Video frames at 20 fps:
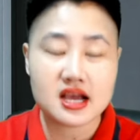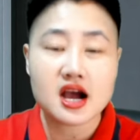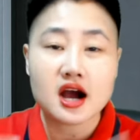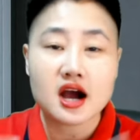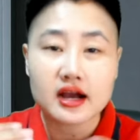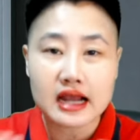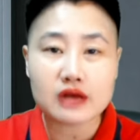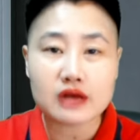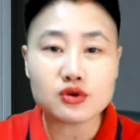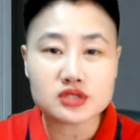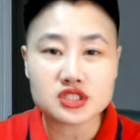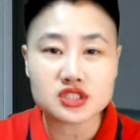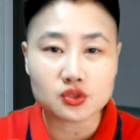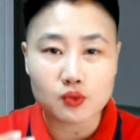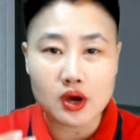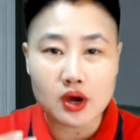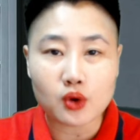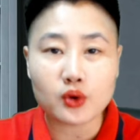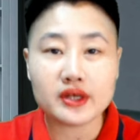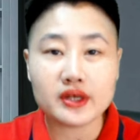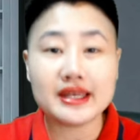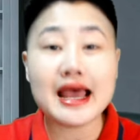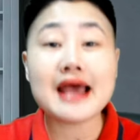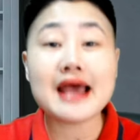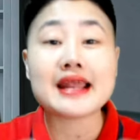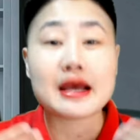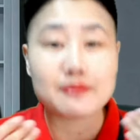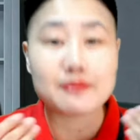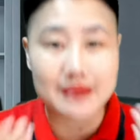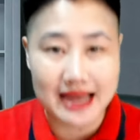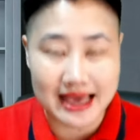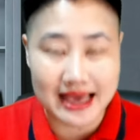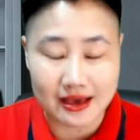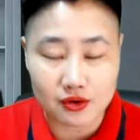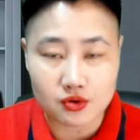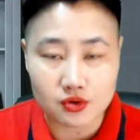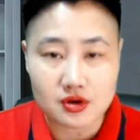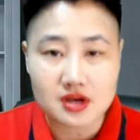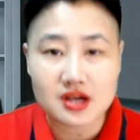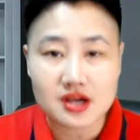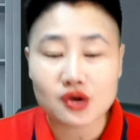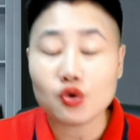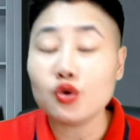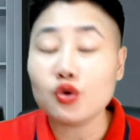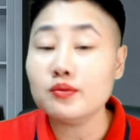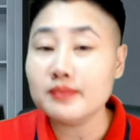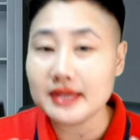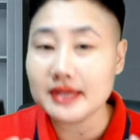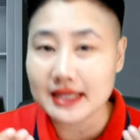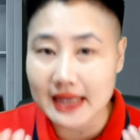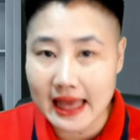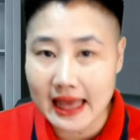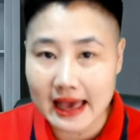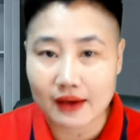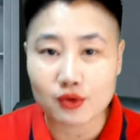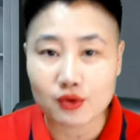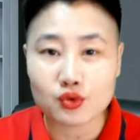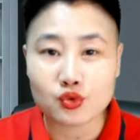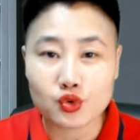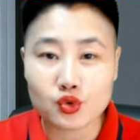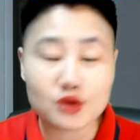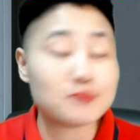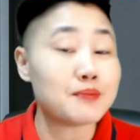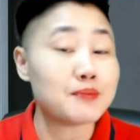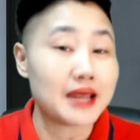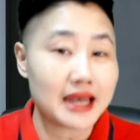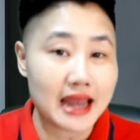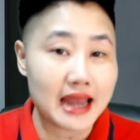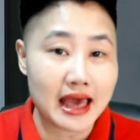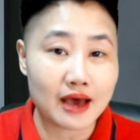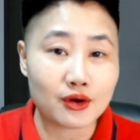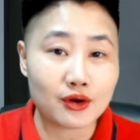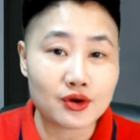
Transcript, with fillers: แล้วรู้สึกว่าคุณได้รับแล้วคุณมีแล้วคุณเป็นแล้ว